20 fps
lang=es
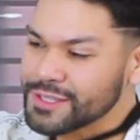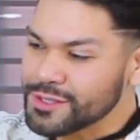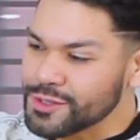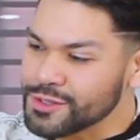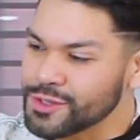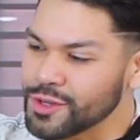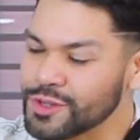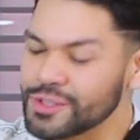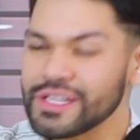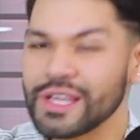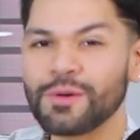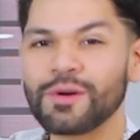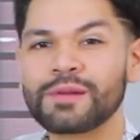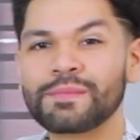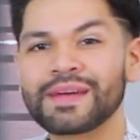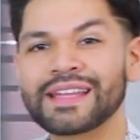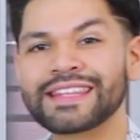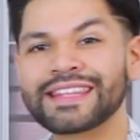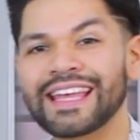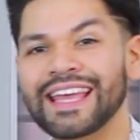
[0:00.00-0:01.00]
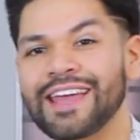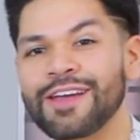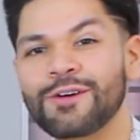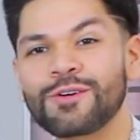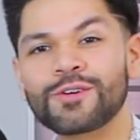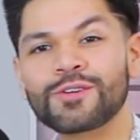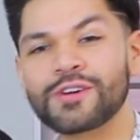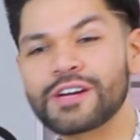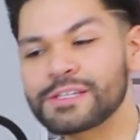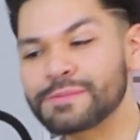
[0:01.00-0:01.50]
estos dos igualmente
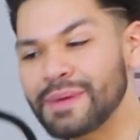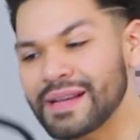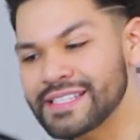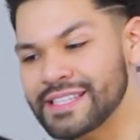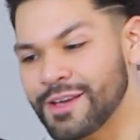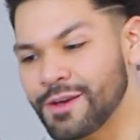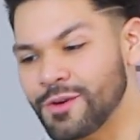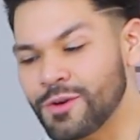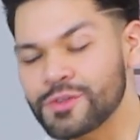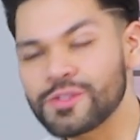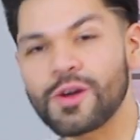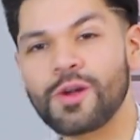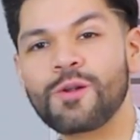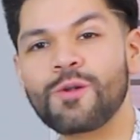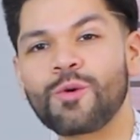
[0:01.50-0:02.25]
en colores básicos,